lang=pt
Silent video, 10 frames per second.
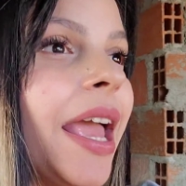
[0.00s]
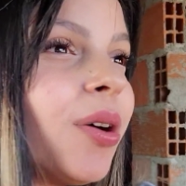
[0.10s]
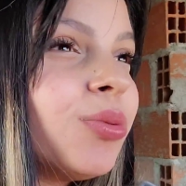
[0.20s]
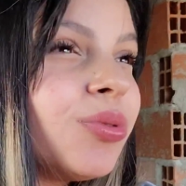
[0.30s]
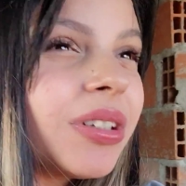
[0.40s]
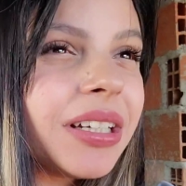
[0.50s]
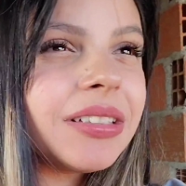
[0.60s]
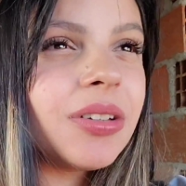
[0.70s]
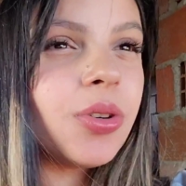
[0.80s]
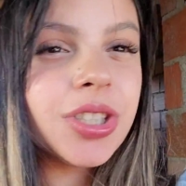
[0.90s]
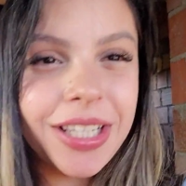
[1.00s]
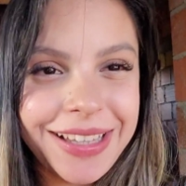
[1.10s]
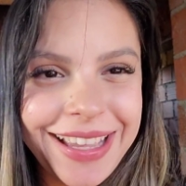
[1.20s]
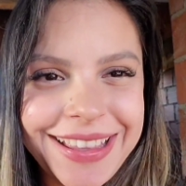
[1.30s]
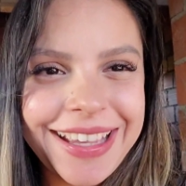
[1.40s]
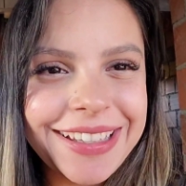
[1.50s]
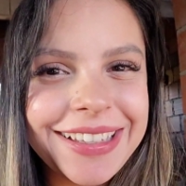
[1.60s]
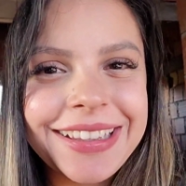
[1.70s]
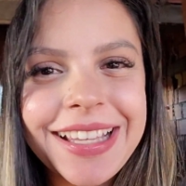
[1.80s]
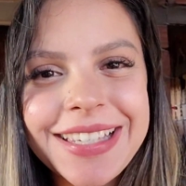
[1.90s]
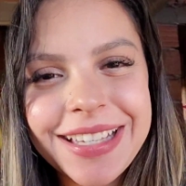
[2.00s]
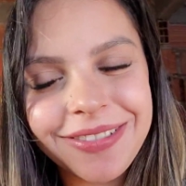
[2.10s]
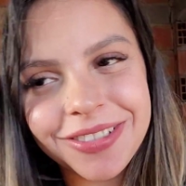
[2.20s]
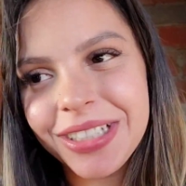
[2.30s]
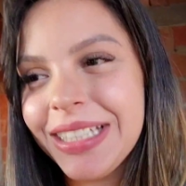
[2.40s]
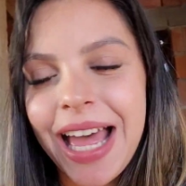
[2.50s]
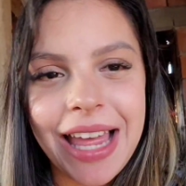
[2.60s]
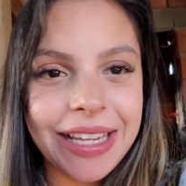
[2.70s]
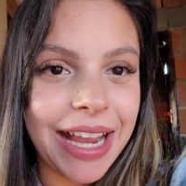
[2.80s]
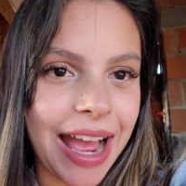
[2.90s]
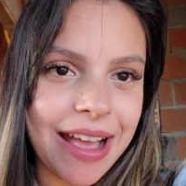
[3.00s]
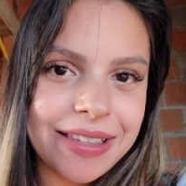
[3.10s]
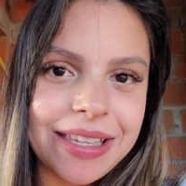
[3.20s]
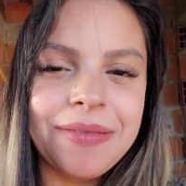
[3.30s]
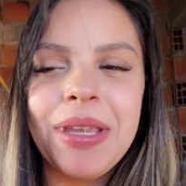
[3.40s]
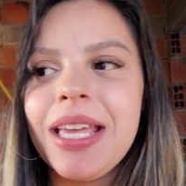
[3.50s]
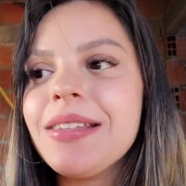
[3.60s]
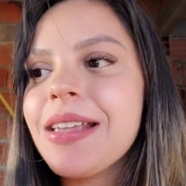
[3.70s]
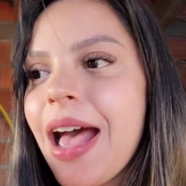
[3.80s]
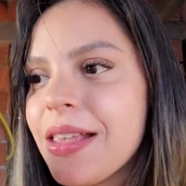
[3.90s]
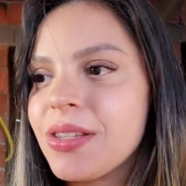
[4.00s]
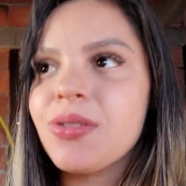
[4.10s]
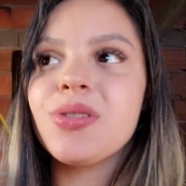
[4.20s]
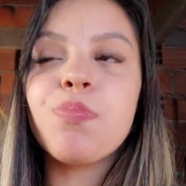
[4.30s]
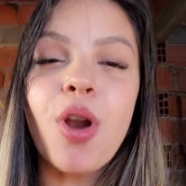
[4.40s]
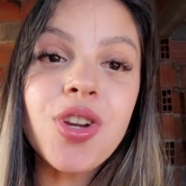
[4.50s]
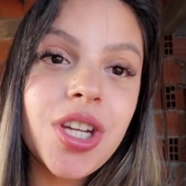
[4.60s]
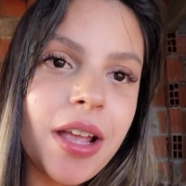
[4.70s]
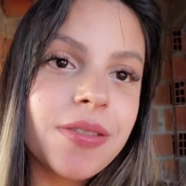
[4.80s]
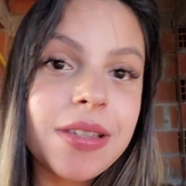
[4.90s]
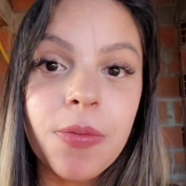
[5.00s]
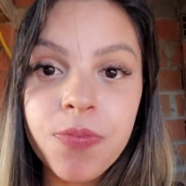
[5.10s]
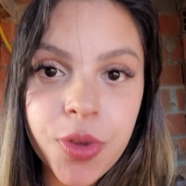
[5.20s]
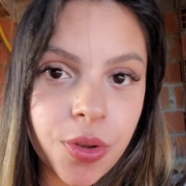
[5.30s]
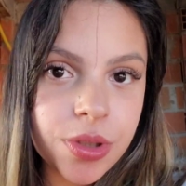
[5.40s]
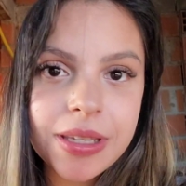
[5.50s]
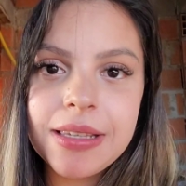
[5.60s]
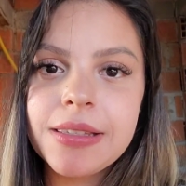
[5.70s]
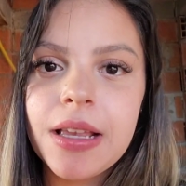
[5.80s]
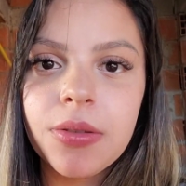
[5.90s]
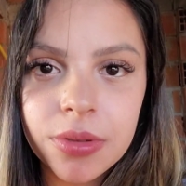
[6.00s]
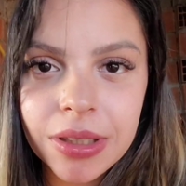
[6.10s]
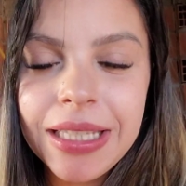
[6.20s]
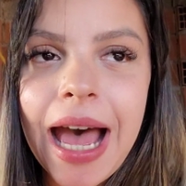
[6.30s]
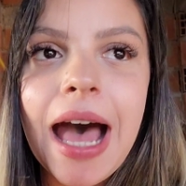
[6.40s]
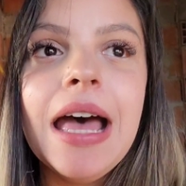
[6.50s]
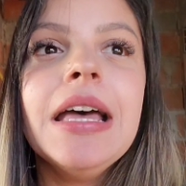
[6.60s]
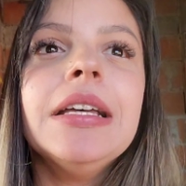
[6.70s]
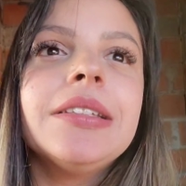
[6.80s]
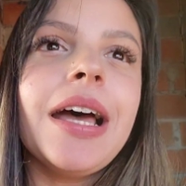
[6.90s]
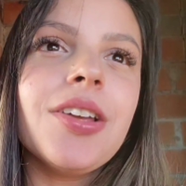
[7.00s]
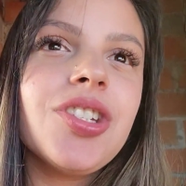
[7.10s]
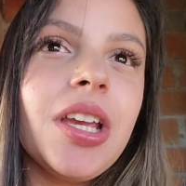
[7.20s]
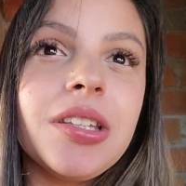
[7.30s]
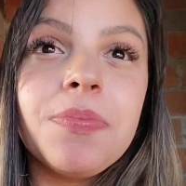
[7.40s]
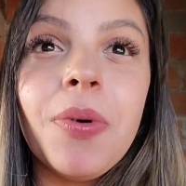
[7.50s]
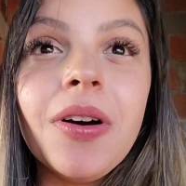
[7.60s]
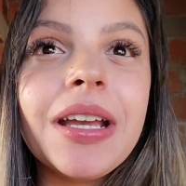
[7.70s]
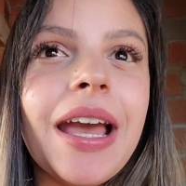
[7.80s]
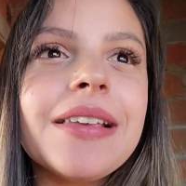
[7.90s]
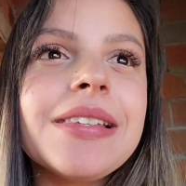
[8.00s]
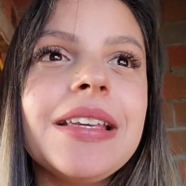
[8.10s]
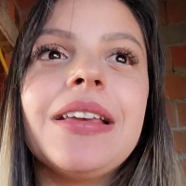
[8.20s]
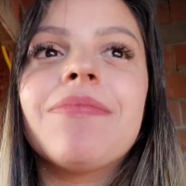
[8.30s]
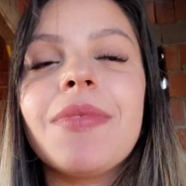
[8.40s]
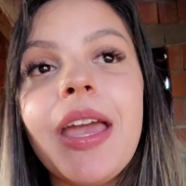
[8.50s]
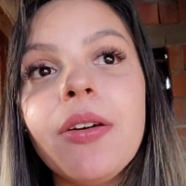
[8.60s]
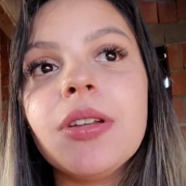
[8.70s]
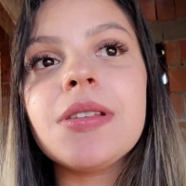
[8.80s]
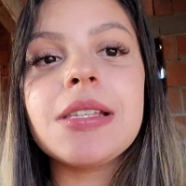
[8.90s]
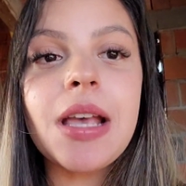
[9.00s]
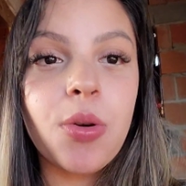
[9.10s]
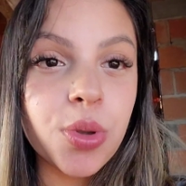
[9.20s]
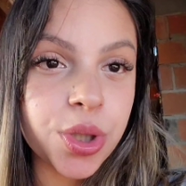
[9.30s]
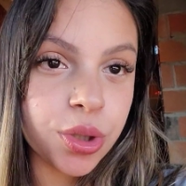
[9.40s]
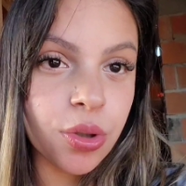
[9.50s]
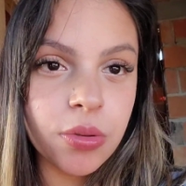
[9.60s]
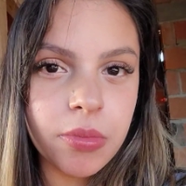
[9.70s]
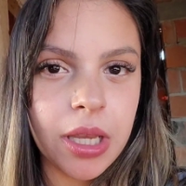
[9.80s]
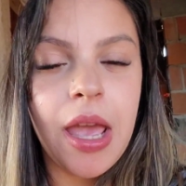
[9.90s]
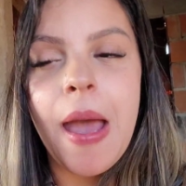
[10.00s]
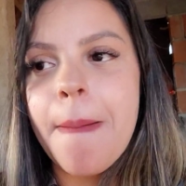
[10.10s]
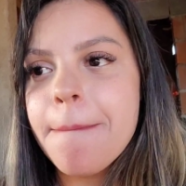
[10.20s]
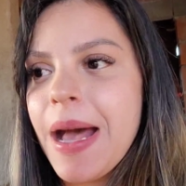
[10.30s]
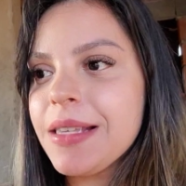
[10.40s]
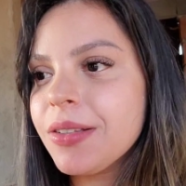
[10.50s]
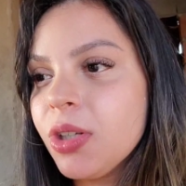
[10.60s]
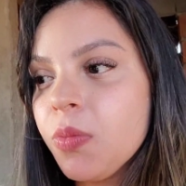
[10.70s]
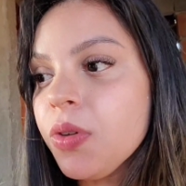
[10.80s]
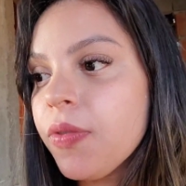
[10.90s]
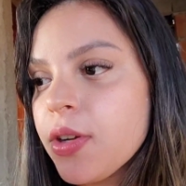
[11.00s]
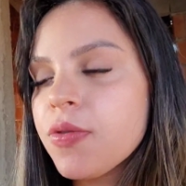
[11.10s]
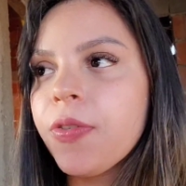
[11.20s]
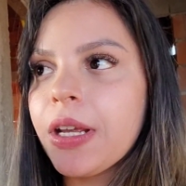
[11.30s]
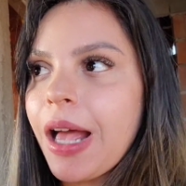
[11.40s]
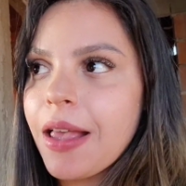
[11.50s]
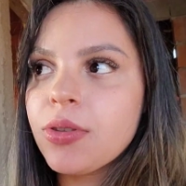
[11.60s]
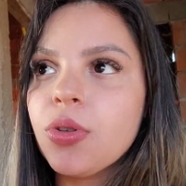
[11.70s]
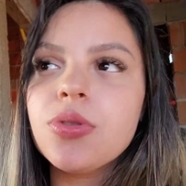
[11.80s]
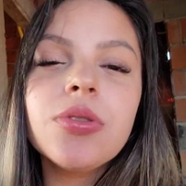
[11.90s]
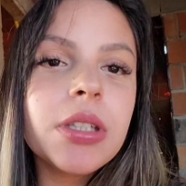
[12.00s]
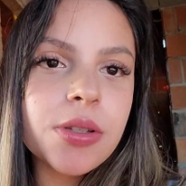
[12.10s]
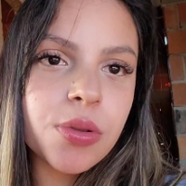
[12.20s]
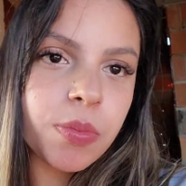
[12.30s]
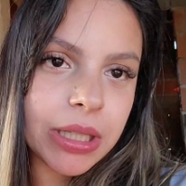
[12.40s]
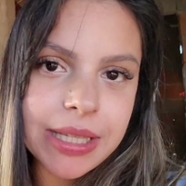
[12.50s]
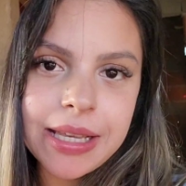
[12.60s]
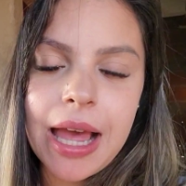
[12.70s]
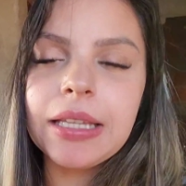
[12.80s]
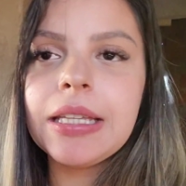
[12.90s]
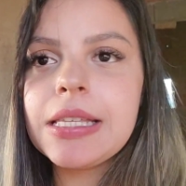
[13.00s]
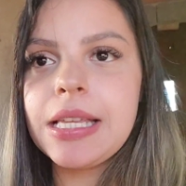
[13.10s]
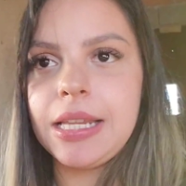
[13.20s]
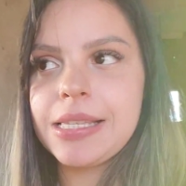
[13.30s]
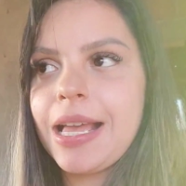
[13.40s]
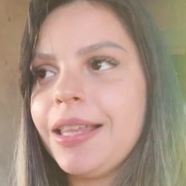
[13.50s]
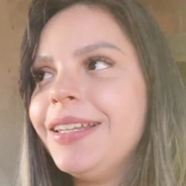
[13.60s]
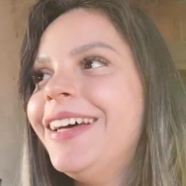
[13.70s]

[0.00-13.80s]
Eu nunca gostei da ideia de ter segundo andar em casa. Minhas casas, os projetos são todos em segundo andar, tá, gente? Porque assim, eu não sei se é costume, mas eu não me vejo ficar todo dia subindo escada, descendo escada.